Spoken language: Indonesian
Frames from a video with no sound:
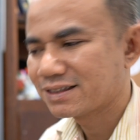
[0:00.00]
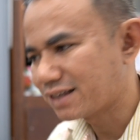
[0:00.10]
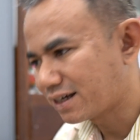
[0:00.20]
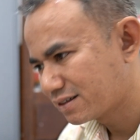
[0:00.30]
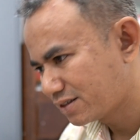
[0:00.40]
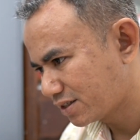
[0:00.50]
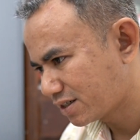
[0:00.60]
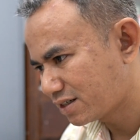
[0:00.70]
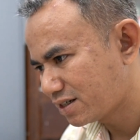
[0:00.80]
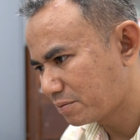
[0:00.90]
Nah,
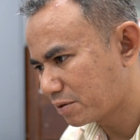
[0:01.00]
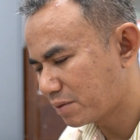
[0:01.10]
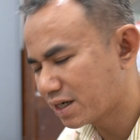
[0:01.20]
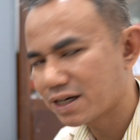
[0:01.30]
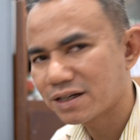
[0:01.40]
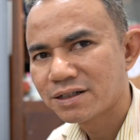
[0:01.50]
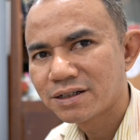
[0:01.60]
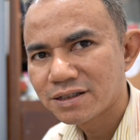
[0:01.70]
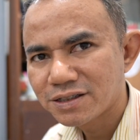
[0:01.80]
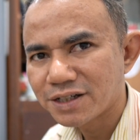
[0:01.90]
jika dia belum akar,
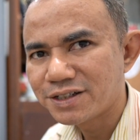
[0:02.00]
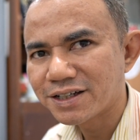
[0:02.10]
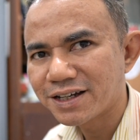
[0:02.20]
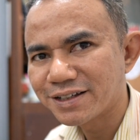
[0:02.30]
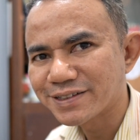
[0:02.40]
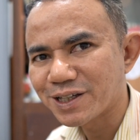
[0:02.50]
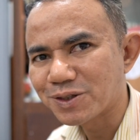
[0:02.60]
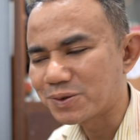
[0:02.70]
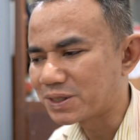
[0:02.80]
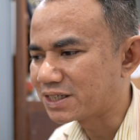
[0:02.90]
jadikan X1
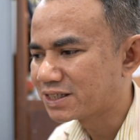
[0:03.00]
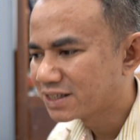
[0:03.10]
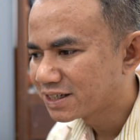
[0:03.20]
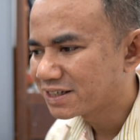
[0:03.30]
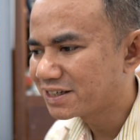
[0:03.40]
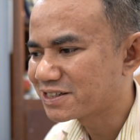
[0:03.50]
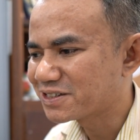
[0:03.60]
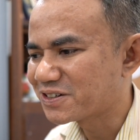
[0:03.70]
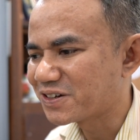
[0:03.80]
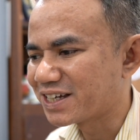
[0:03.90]
ini
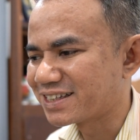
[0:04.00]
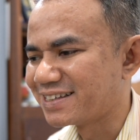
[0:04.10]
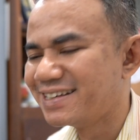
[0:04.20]
X0 lagi.